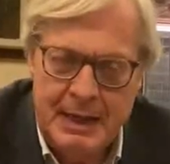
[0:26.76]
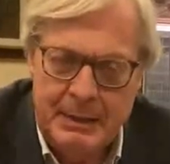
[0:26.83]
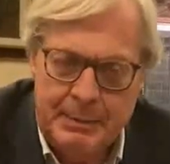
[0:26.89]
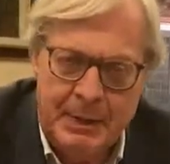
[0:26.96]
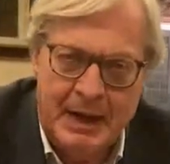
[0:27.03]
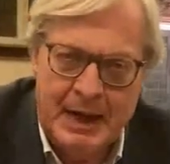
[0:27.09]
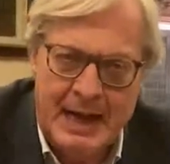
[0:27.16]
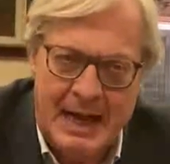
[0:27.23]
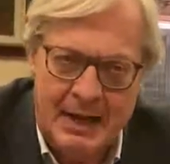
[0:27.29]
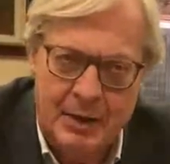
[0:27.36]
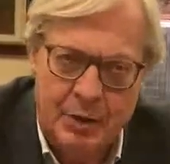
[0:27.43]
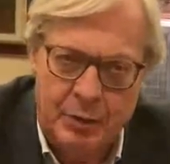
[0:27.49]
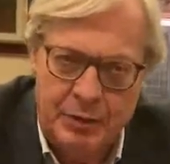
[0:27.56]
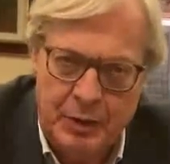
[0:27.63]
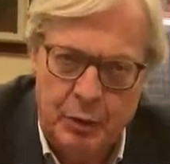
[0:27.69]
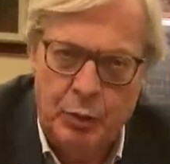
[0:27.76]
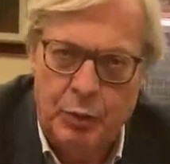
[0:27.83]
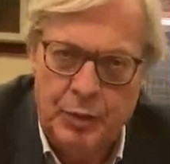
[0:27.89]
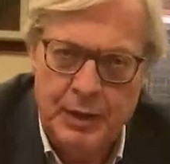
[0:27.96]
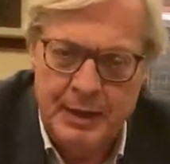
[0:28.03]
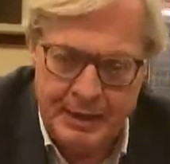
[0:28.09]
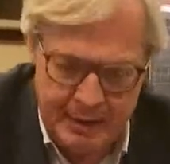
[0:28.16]
e parlando di
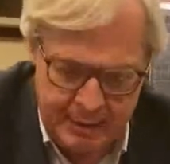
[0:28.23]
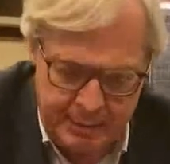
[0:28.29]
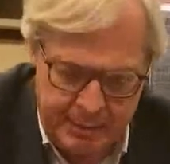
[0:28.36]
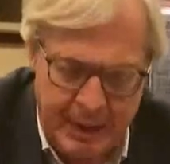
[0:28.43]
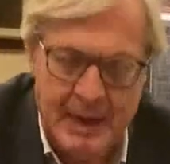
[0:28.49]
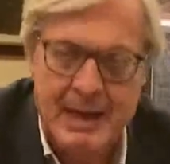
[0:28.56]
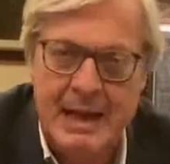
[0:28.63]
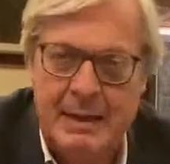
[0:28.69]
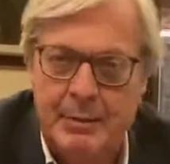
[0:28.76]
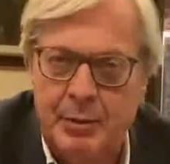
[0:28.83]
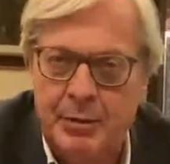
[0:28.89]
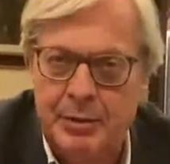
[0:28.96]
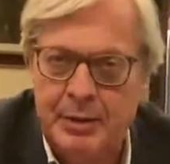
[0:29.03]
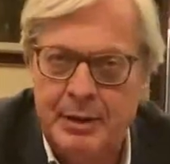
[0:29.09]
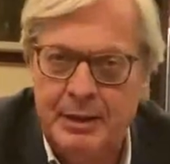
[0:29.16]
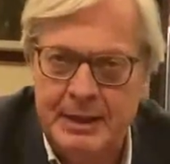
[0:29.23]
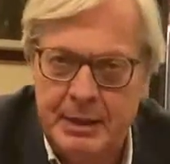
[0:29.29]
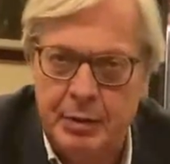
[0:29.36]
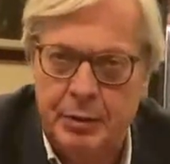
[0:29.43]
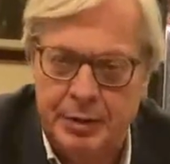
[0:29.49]
lui parliamo di